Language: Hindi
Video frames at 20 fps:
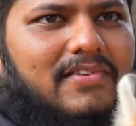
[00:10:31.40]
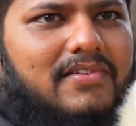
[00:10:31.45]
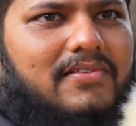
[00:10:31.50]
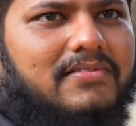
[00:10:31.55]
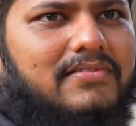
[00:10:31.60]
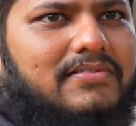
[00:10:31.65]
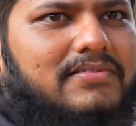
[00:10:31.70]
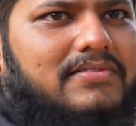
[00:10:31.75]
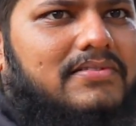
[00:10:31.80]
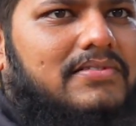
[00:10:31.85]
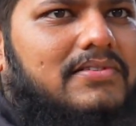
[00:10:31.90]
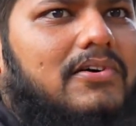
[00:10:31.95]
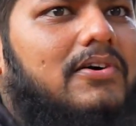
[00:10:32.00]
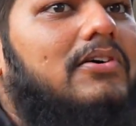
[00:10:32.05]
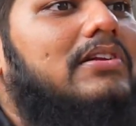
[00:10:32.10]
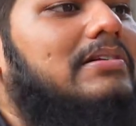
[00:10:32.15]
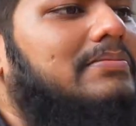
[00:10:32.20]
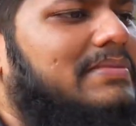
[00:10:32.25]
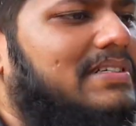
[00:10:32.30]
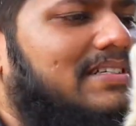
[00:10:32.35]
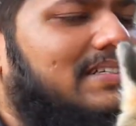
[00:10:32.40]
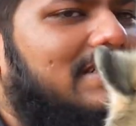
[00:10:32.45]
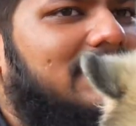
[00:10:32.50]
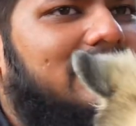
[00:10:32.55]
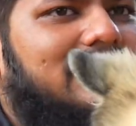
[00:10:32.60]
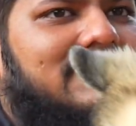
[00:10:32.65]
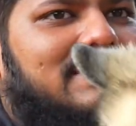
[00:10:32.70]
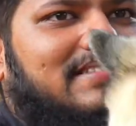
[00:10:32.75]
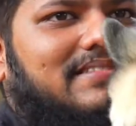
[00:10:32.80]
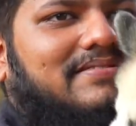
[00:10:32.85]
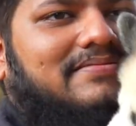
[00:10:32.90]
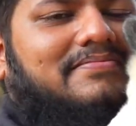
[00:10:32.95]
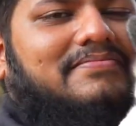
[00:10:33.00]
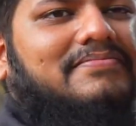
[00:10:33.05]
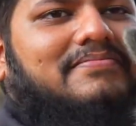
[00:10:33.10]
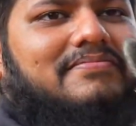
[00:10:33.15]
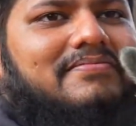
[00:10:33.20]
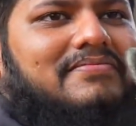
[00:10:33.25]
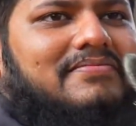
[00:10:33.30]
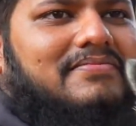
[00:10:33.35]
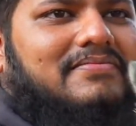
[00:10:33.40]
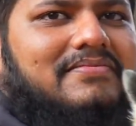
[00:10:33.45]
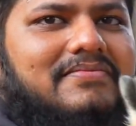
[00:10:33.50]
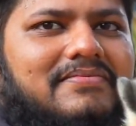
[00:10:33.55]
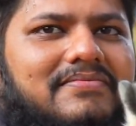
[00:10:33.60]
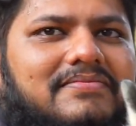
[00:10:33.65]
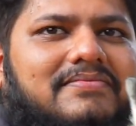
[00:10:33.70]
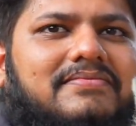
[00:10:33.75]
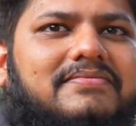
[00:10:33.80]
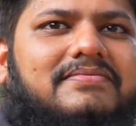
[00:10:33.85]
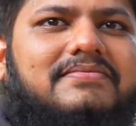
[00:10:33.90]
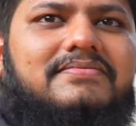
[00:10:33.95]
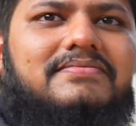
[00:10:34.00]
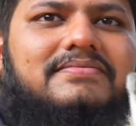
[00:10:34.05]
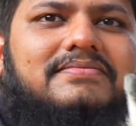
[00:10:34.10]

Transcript: और ये वही ये ये इसकी माँ कौन है